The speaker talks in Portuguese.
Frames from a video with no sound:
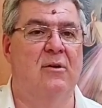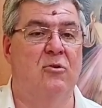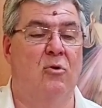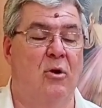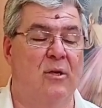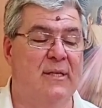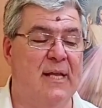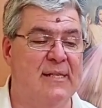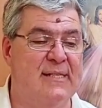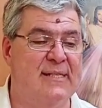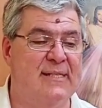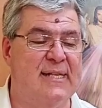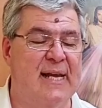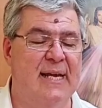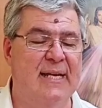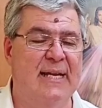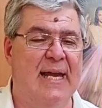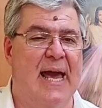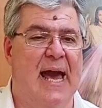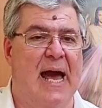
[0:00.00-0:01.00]
gota de
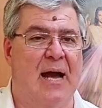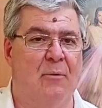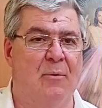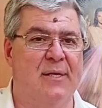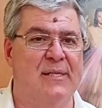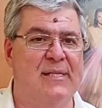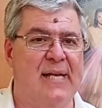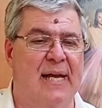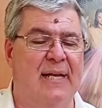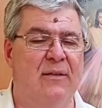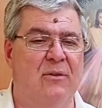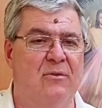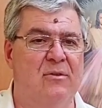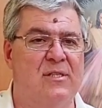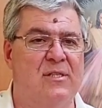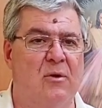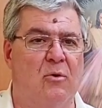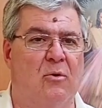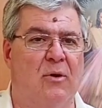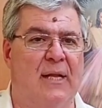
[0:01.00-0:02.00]
sangue e água saindo
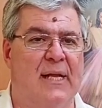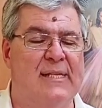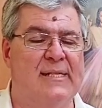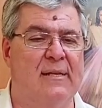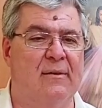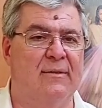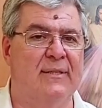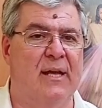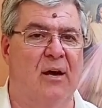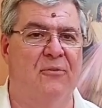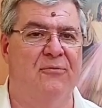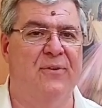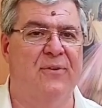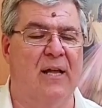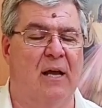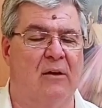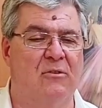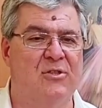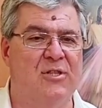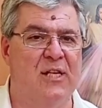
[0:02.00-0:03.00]
do seu coração, até o
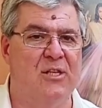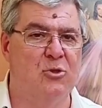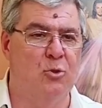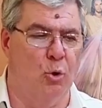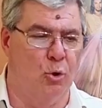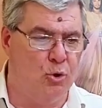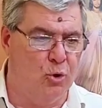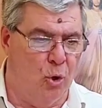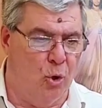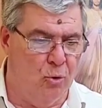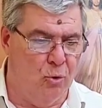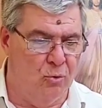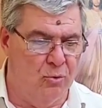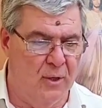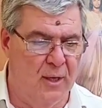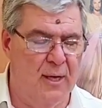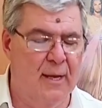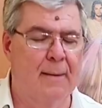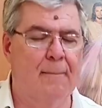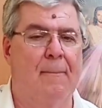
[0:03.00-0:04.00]
final, se
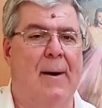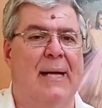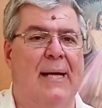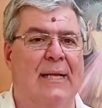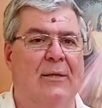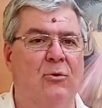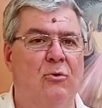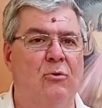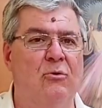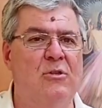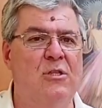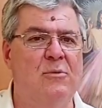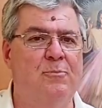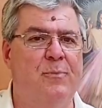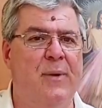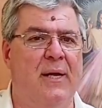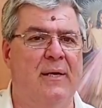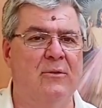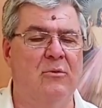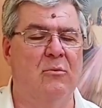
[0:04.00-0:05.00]
esgotou para nos
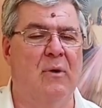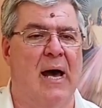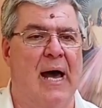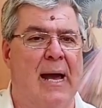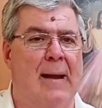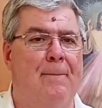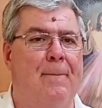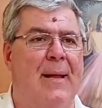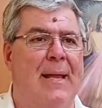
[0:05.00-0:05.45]
perdoar,